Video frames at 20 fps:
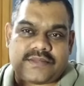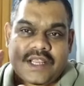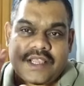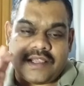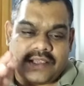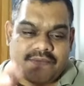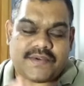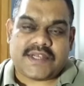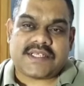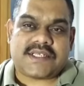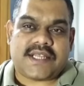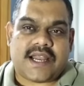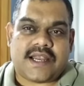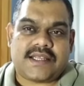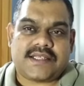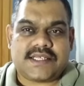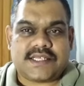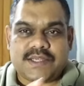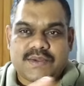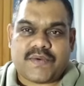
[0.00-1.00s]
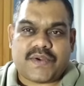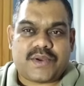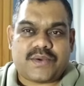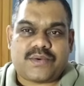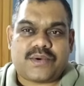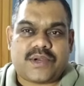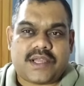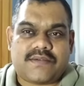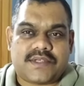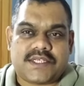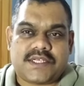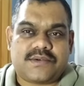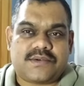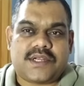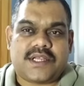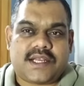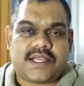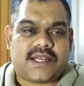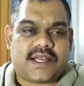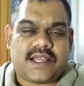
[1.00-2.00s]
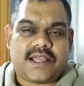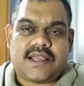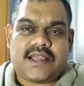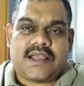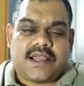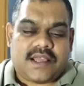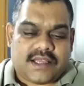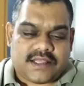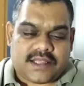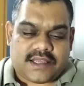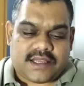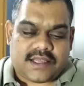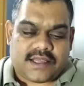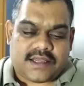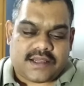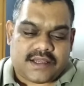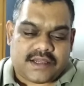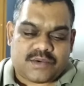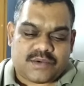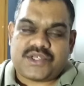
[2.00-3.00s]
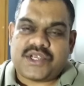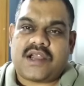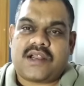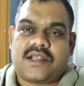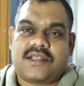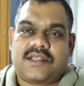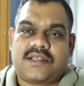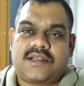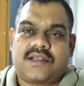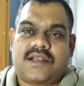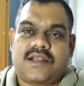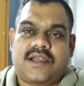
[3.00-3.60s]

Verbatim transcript: இவர் ஸ்ட்ராட்டஜி இவர் கூட விஜய் கூட இருக்கிற இந்த குஷி ஆனந்த்ன்ற